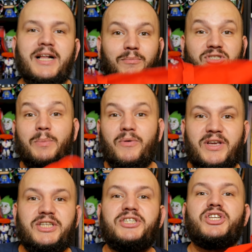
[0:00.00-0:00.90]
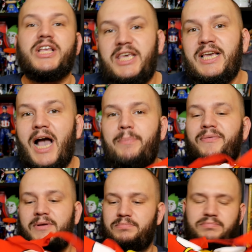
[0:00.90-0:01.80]
Można powiedzieć, że Gigap,
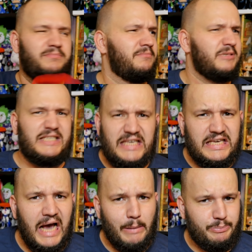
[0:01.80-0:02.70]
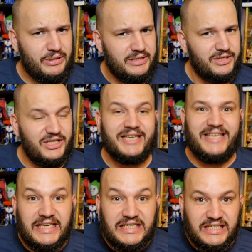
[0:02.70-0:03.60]
Gigap, nie
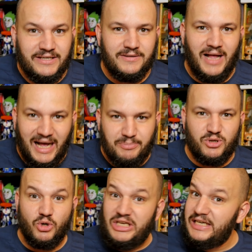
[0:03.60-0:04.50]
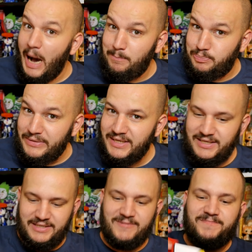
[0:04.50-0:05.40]
Geek Up, tylko Gigap
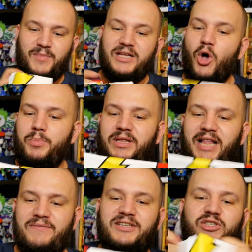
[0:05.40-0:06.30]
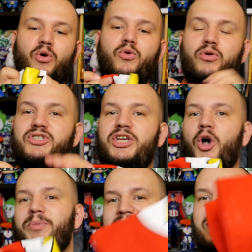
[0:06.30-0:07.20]
robi dla was konkursik,
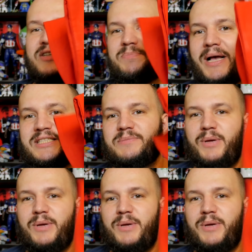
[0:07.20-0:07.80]
robi dla was prezent.